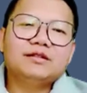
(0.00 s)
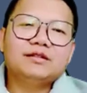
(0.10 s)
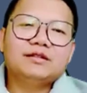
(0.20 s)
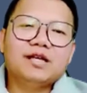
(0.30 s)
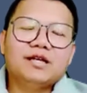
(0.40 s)

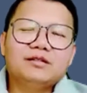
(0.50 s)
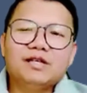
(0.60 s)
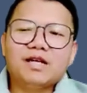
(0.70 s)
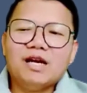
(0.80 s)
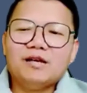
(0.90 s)
đã thôi
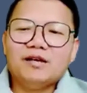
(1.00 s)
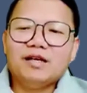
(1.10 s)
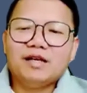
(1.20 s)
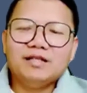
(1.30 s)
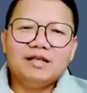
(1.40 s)
ca đó là
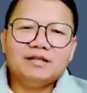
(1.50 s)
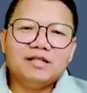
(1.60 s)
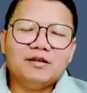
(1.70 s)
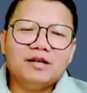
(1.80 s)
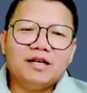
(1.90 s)
ngay đã
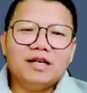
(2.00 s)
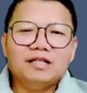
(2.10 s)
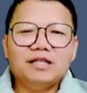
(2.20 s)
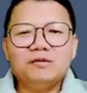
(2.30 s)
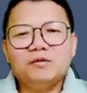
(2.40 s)
tay họ là ngay
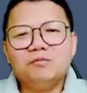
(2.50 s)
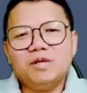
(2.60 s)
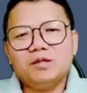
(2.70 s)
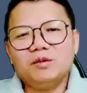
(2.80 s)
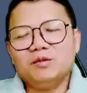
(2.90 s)
tay của
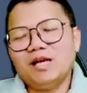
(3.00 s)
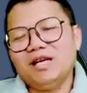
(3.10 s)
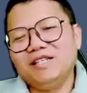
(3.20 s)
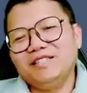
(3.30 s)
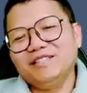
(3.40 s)
mình luôn anh